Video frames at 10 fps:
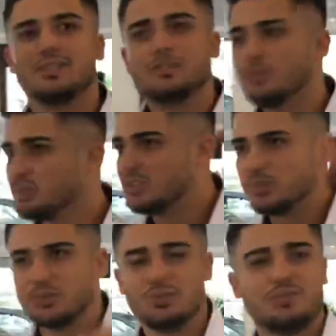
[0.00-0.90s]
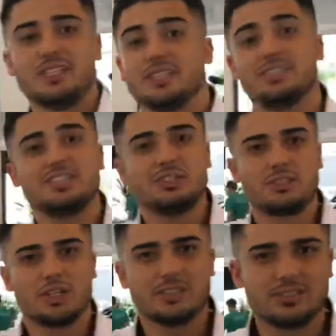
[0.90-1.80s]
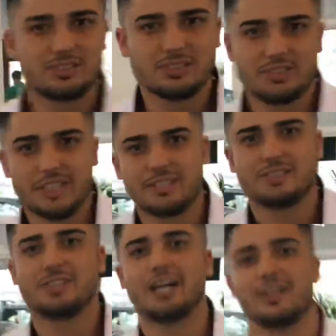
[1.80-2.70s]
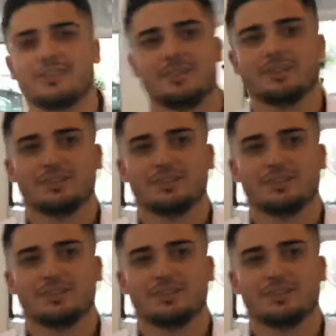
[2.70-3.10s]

do SUV, de todos os jeitos, Thiago. Dos